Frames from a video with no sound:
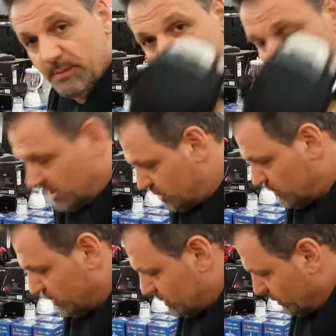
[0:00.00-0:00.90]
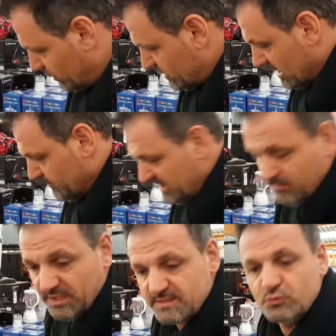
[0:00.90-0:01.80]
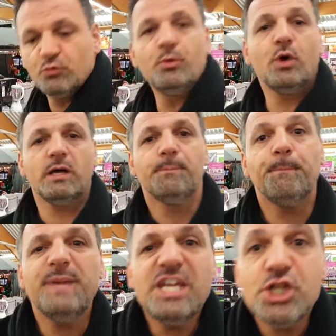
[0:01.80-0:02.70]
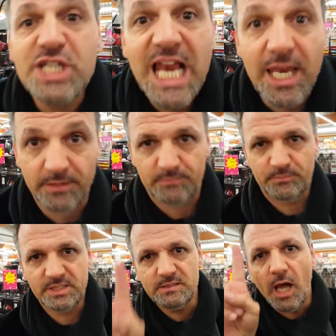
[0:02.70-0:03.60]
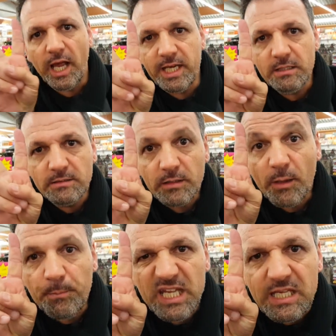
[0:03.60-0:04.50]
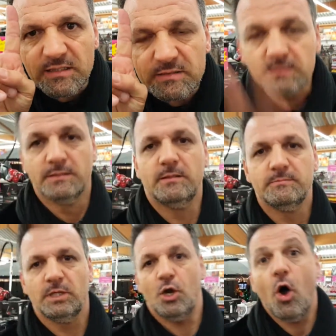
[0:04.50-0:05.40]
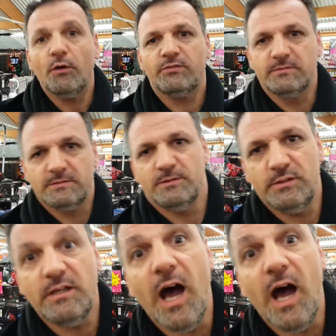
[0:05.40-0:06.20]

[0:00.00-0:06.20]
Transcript: Kameratasche kostenlos, mit dem ganzen Zubehör bestellen. Bis dahin, Peace, Love und